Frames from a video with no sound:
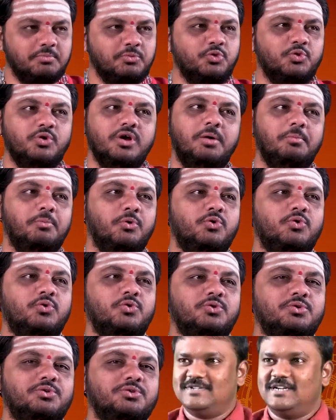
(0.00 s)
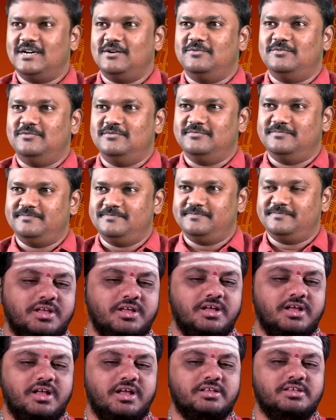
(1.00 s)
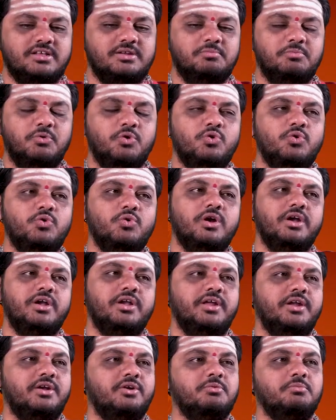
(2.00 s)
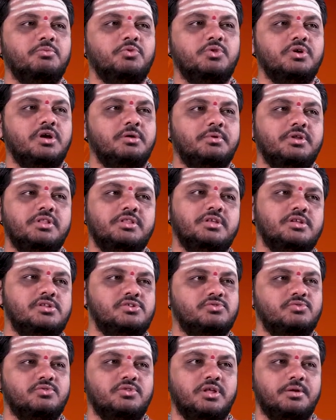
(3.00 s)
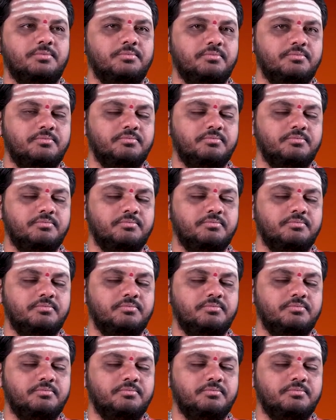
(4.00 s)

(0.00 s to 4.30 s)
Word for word: ముందుగా మొక్కులు అసలు మొక్కు అంటే ఏంటో ముందుగా మనం తెలుసుకుందాం